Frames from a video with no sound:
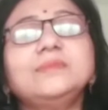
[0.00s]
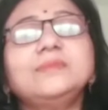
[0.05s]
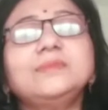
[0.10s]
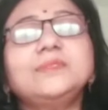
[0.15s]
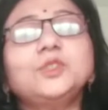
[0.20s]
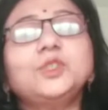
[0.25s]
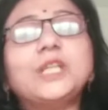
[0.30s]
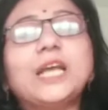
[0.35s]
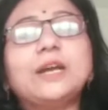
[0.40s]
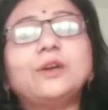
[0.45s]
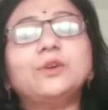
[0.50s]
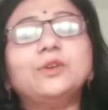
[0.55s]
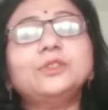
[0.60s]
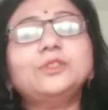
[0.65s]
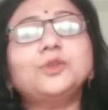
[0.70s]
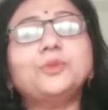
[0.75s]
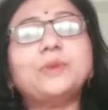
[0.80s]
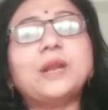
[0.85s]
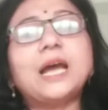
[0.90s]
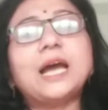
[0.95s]
তো দেখো
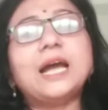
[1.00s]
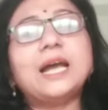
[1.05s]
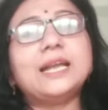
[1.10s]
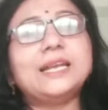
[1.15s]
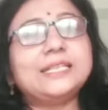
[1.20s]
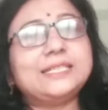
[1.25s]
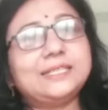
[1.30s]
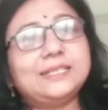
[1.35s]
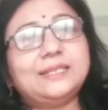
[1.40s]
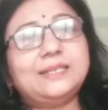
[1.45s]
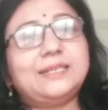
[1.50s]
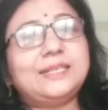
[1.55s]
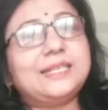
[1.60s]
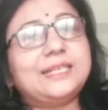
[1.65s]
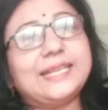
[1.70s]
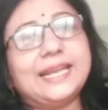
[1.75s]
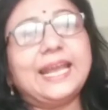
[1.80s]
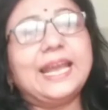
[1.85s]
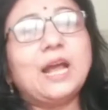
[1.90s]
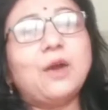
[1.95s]
তোমরা এটা
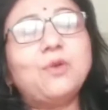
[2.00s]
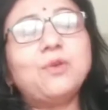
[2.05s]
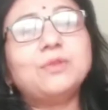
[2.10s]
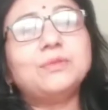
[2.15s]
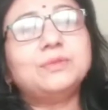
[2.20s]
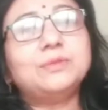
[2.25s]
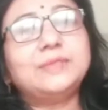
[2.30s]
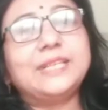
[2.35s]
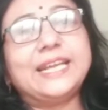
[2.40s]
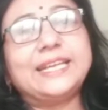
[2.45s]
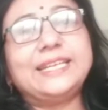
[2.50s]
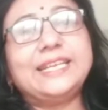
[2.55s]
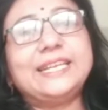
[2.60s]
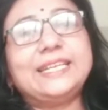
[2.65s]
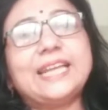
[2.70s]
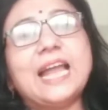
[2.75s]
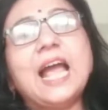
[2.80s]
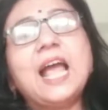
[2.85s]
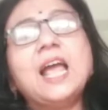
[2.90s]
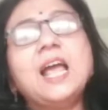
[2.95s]
দেখে নাও
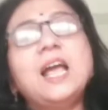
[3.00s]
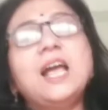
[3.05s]
টেকনিকটা